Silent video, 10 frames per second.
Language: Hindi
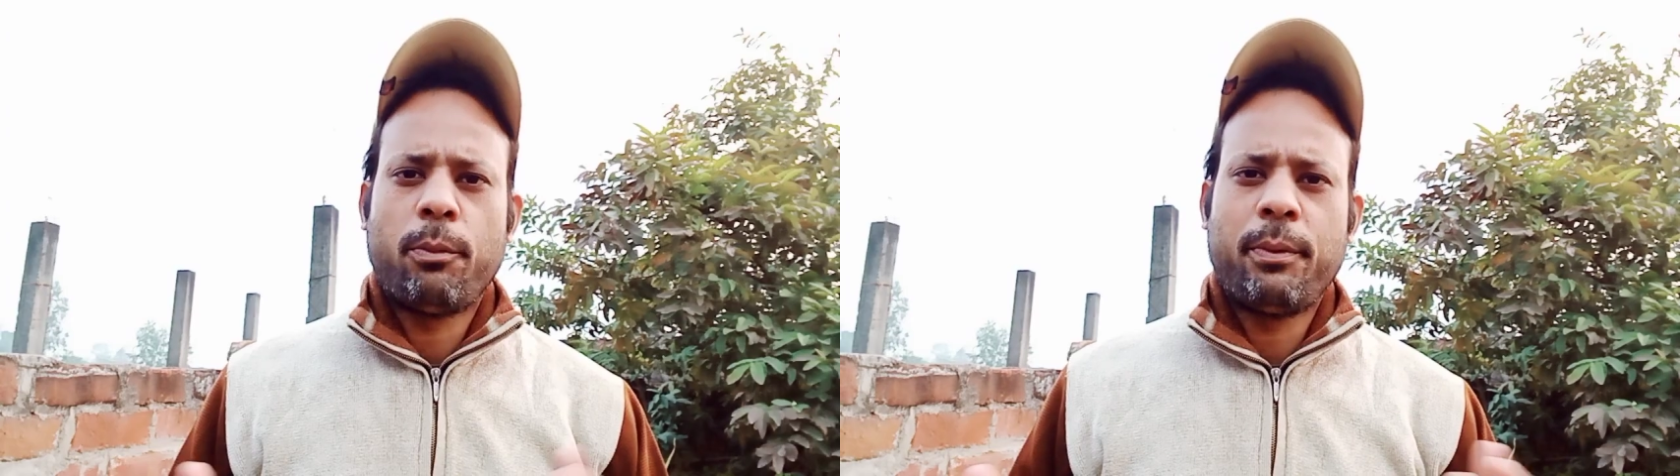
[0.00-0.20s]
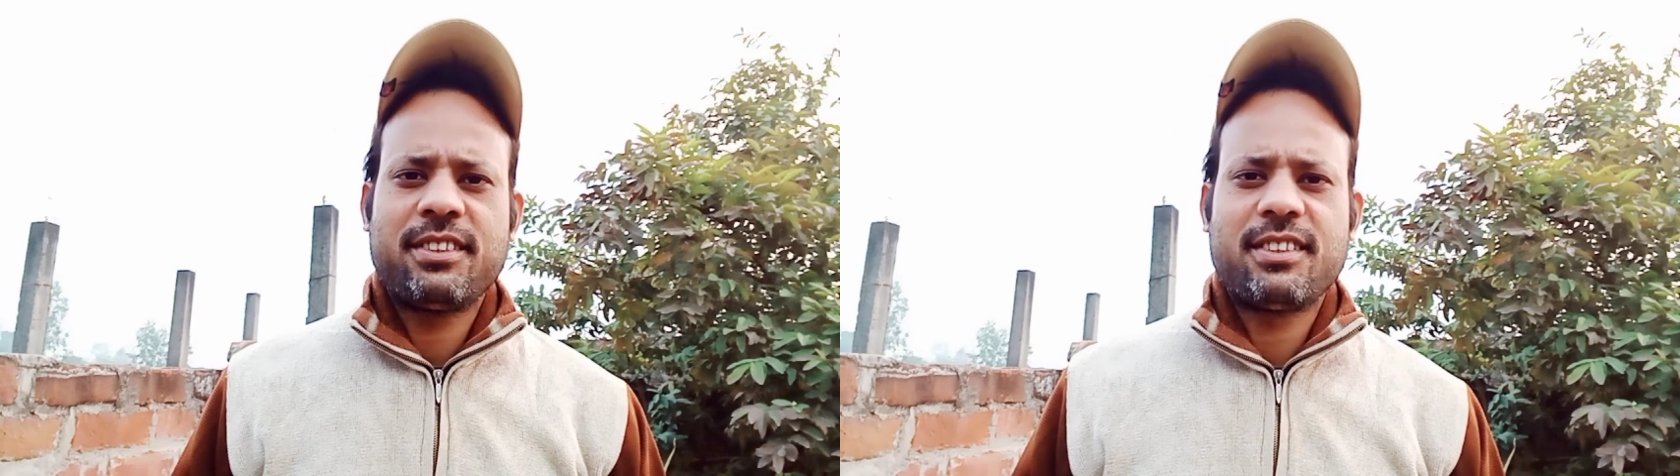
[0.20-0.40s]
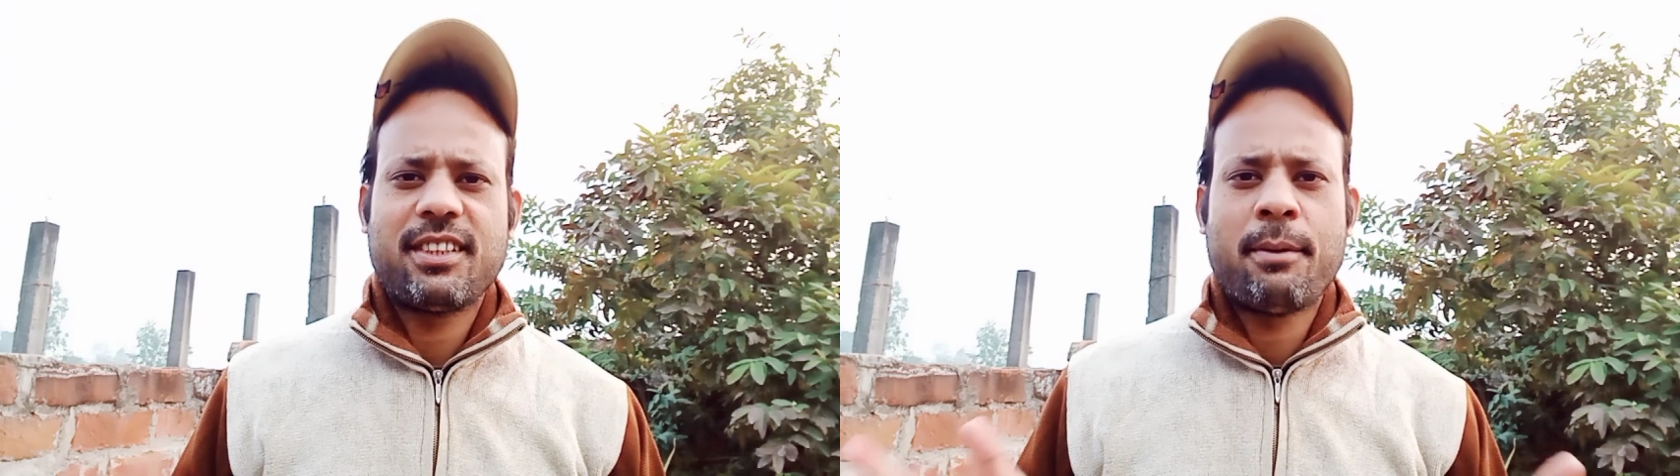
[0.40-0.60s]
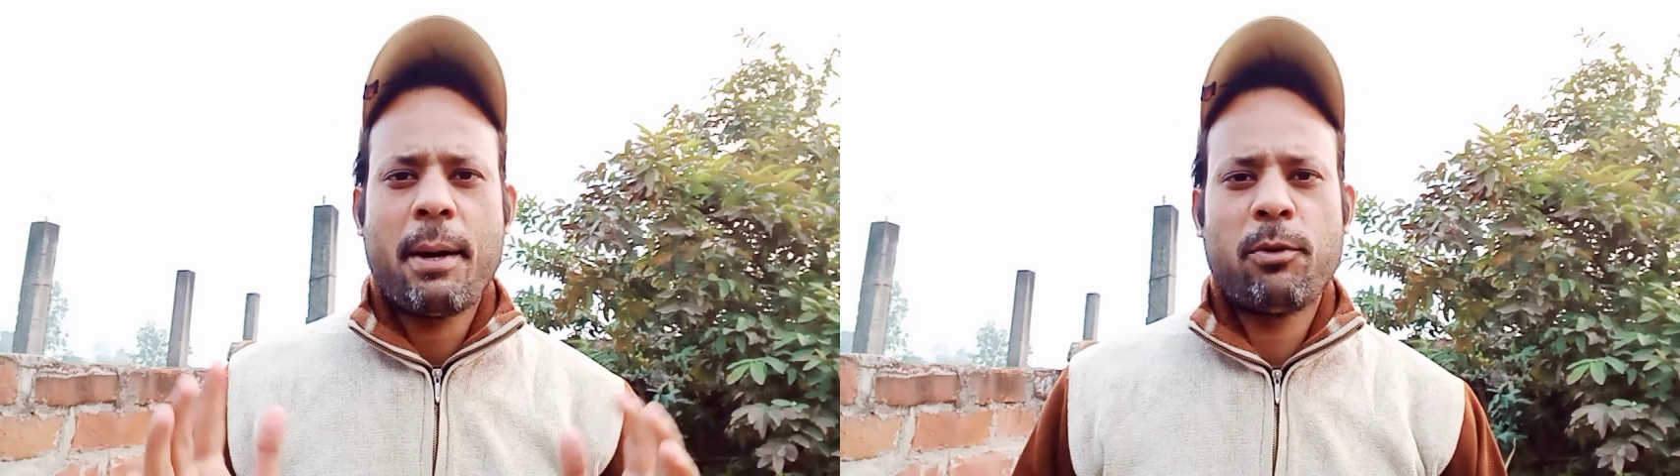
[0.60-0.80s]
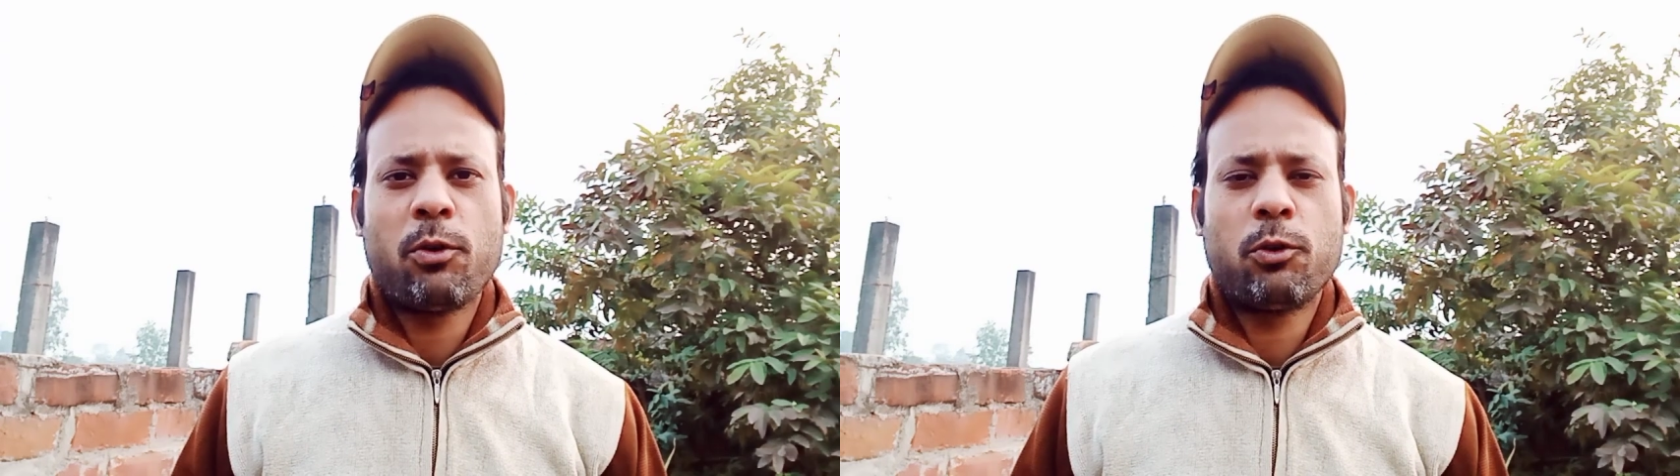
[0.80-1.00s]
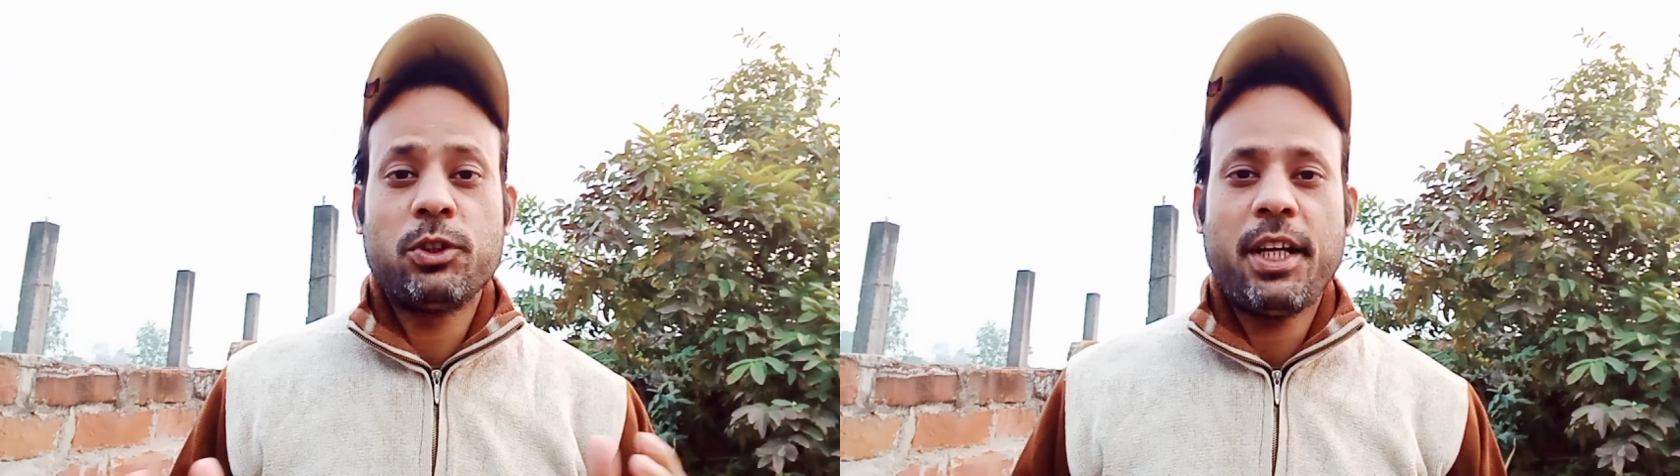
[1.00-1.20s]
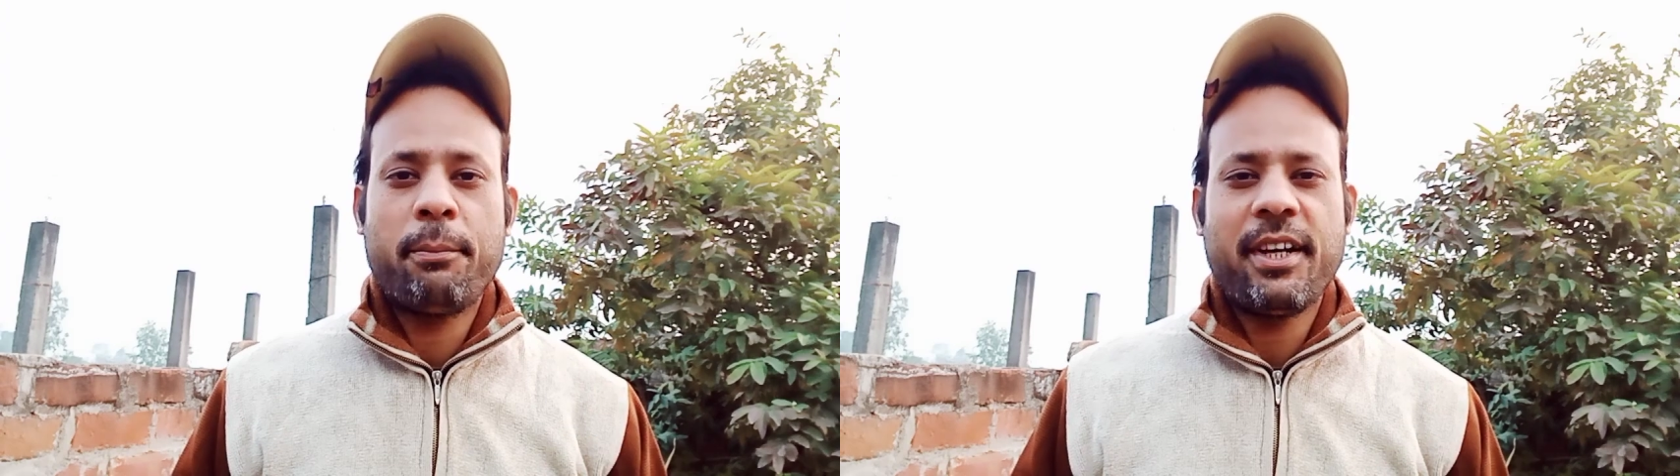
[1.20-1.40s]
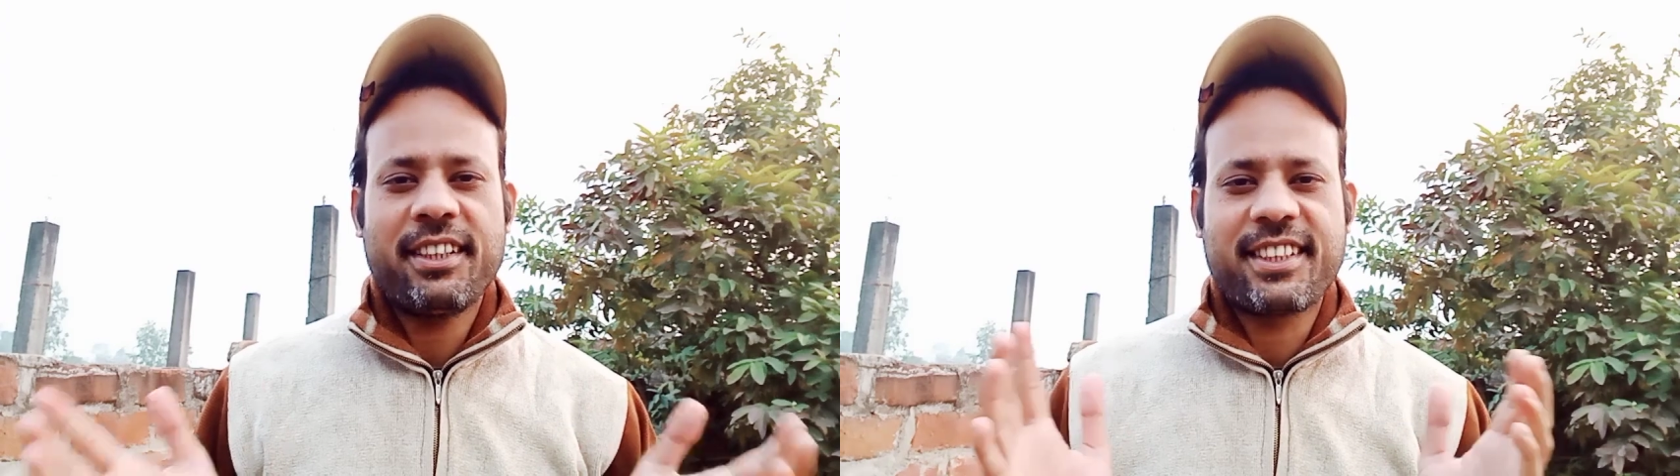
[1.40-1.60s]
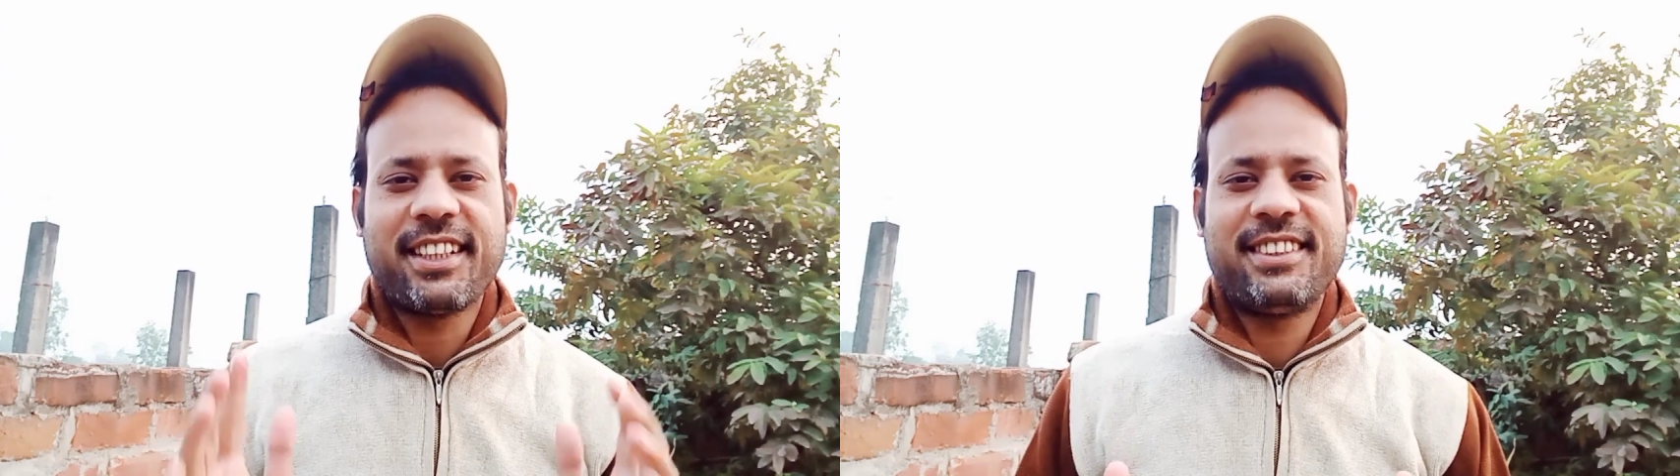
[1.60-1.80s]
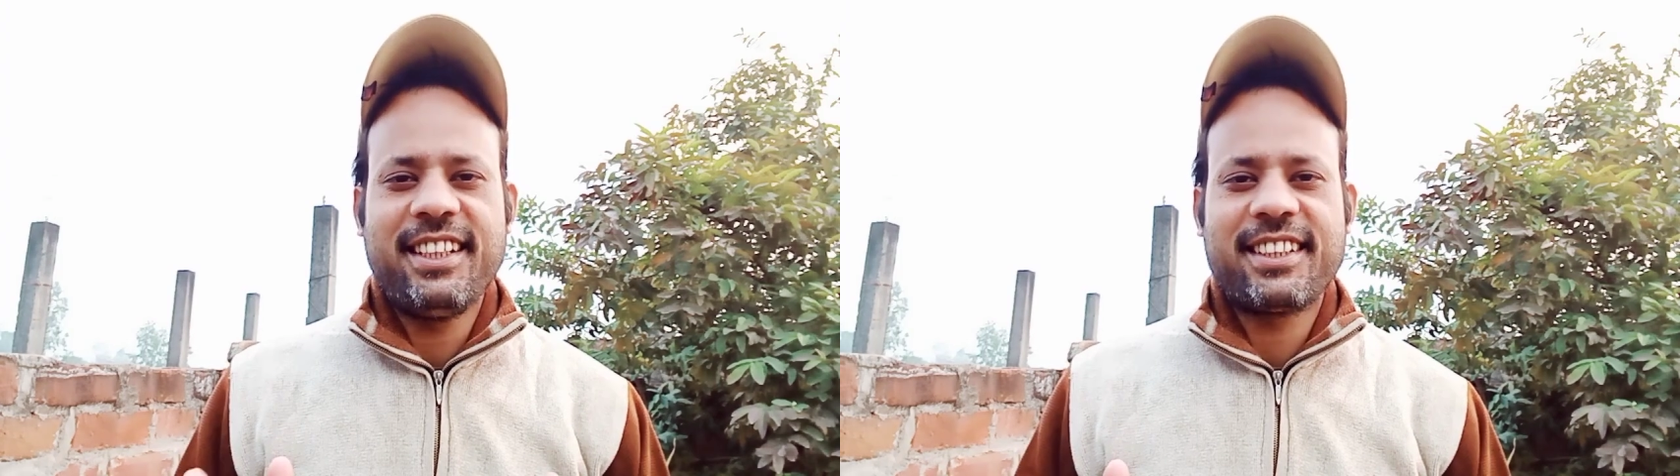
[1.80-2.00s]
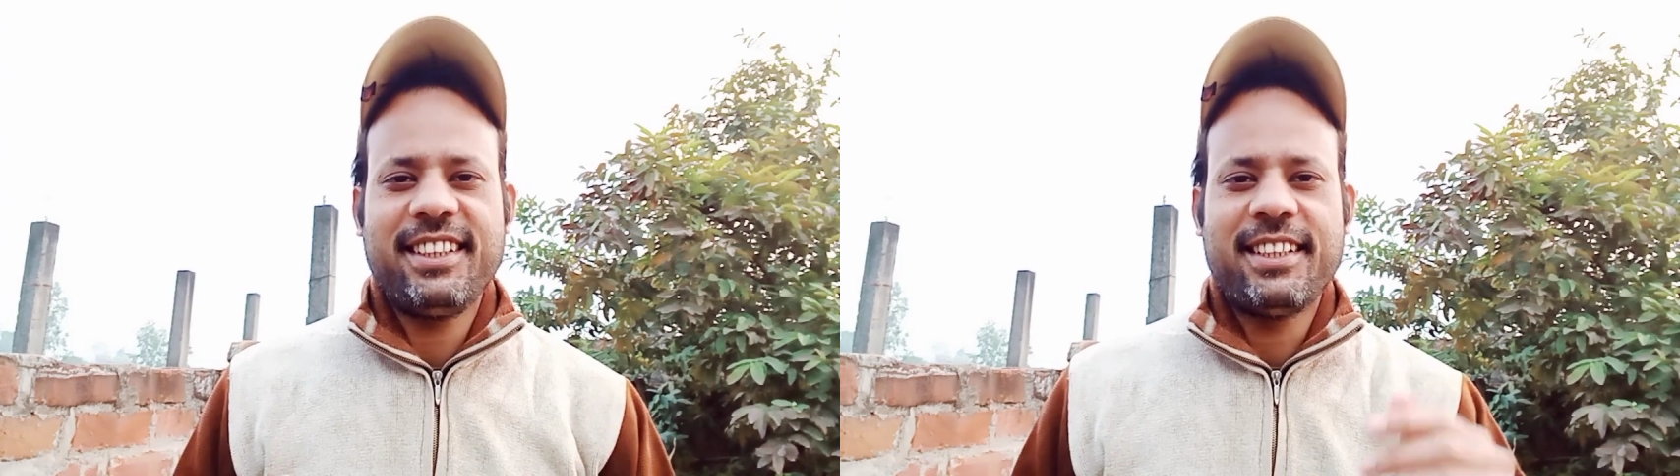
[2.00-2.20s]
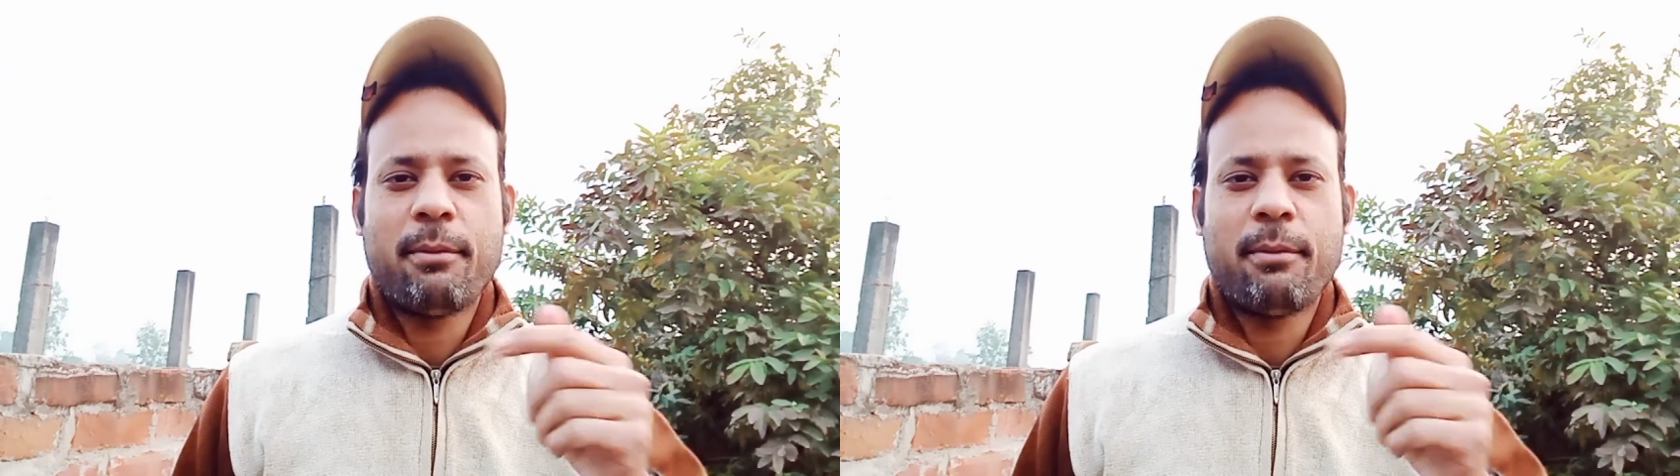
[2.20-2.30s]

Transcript: तो बस अब आप लोगों को ये अपडेट कैसी लगी